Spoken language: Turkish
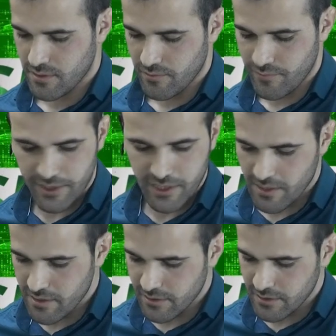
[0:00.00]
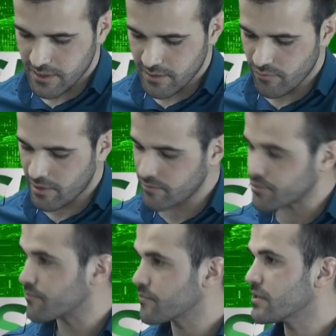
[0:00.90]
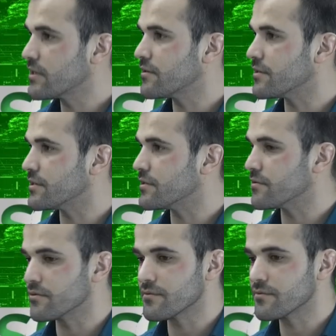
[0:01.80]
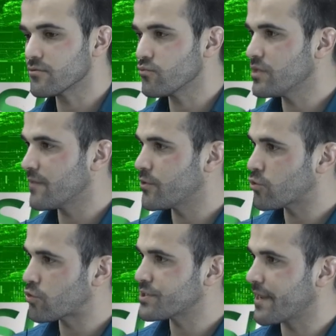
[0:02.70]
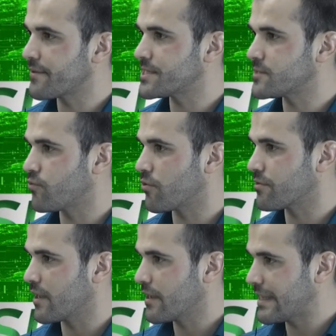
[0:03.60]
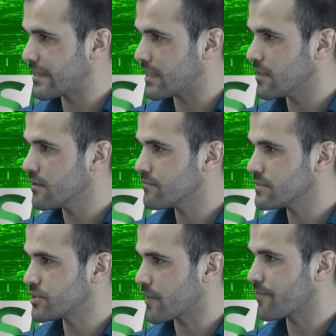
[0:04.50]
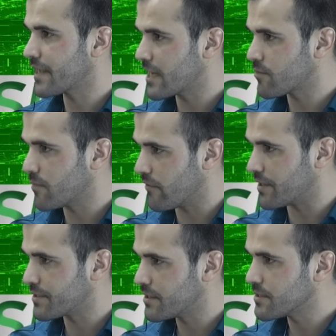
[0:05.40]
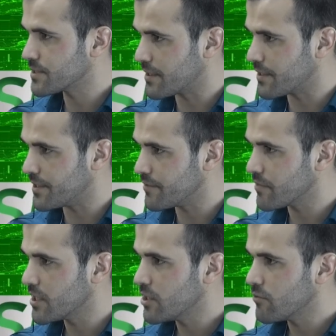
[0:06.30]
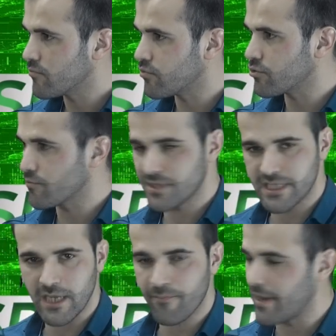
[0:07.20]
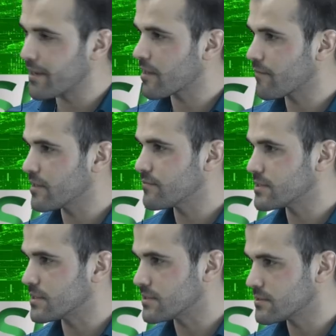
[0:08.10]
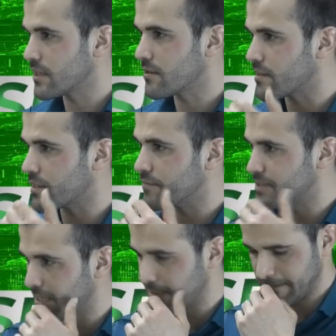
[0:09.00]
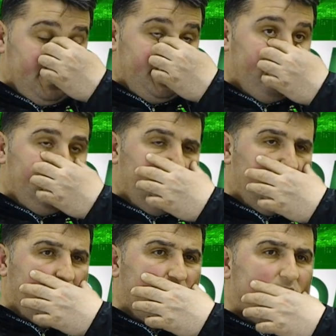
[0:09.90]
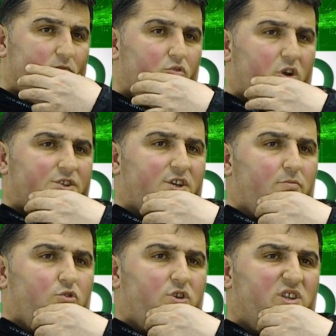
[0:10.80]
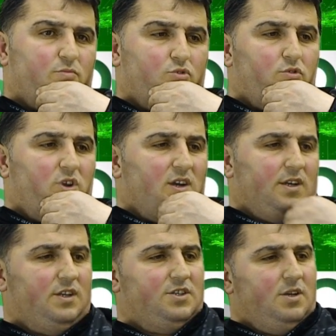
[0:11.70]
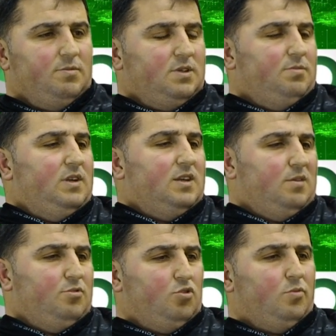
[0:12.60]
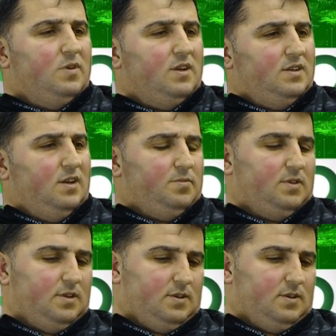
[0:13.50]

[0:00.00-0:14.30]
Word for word: Peki Sayın Muharrem Son, e, yine 1957 sporla ilgili sıcak bir gelişme var zannederim. Evet. Bunu bizle paylaşabilir misiniz seyircilerimize? Şimdi e, bu akşam yönetim kurulu arkadaşlarımızla birlikte bir toplantı yaptık.